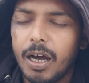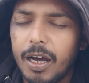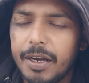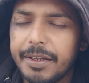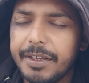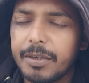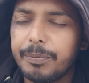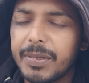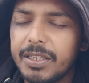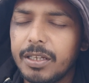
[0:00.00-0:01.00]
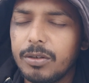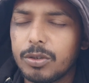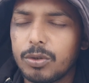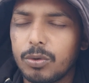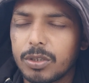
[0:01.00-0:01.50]
हर एक बंधन को
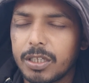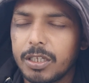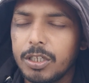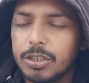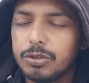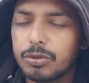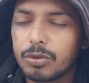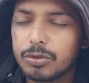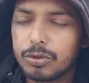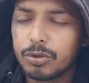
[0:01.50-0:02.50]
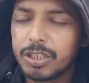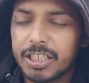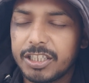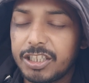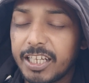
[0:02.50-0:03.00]
तोड़ दे जो
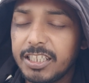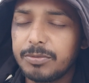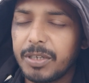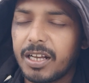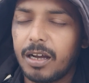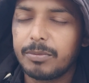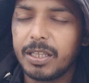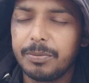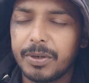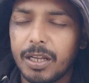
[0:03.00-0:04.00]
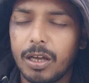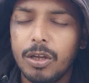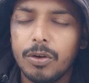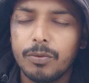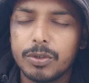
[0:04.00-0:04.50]
2023 में काम नहीं बना
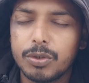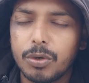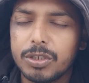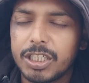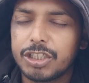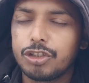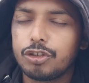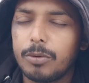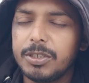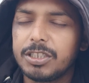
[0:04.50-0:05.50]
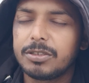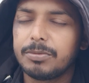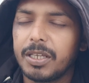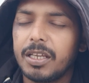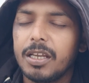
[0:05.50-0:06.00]
वो 2024
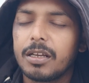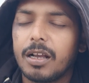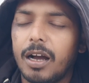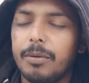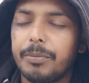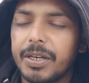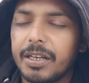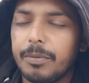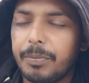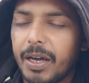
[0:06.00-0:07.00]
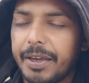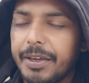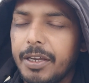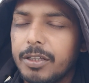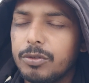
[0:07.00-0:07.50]
में काम बनना पाए
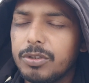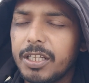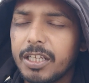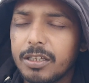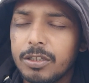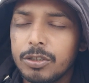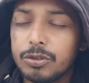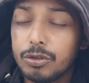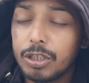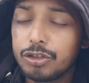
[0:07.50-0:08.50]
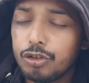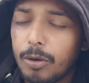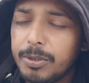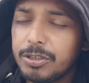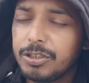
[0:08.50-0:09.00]
दो
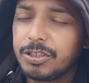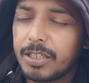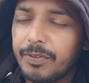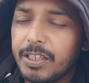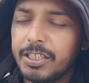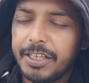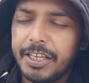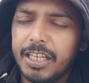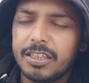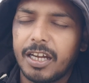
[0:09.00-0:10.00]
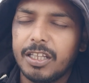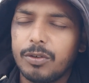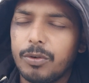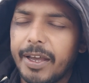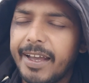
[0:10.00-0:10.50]
हज़ार जनवरी एक तारीख
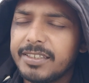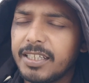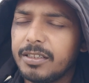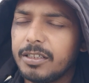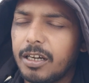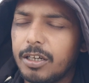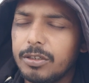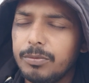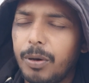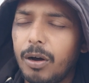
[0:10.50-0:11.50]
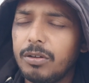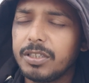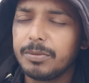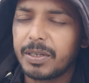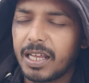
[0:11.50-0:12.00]
को ऐसा अनुभव
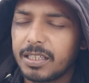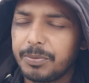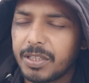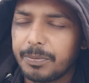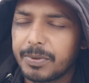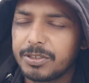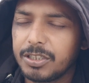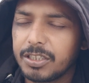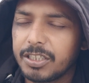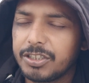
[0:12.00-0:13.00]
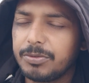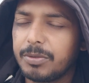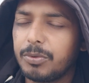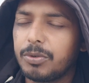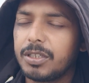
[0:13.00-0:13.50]
दिन बना दे पिता परमेश्वर के जीवन
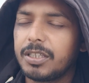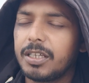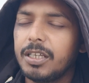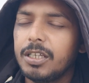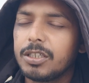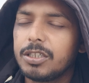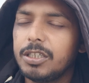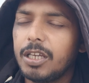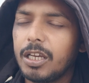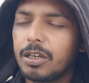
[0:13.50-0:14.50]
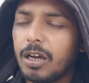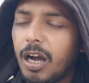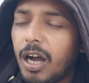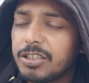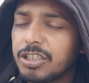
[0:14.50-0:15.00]
में होने दे कि ये
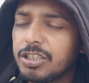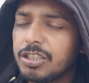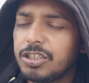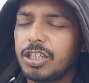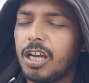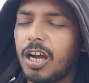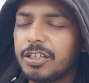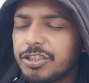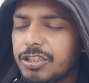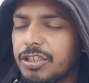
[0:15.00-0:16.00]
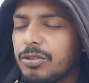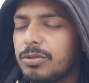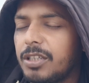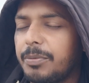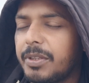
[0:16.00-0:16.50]
आशीषित से आशीषित हो
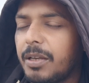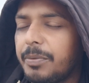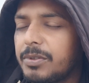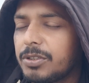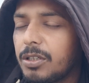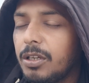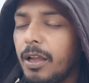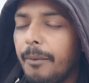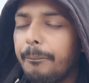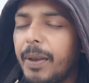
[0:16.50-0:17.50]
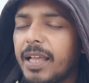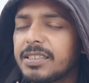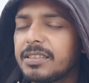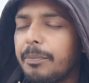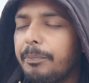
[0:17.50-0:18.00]
जाए पिता परमेश्वर
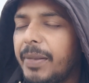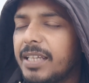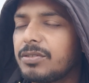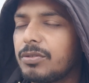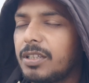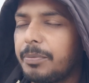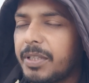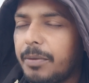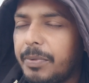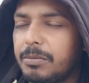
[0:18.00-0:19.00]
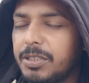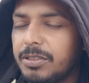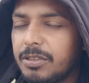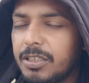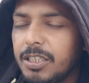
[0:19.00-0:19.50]
ब्लेस से ब्लेस हो जाए पिता
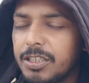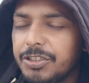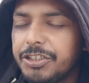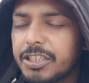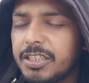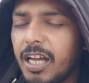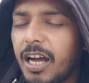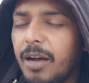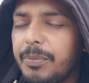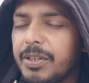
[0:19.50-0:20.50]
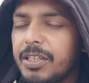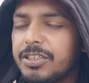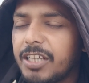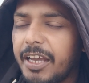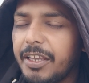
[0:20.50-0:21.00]
परमेश्वर जितना आप इन्हें
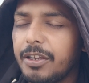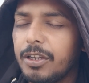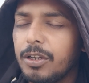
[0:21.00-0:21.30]
चाहें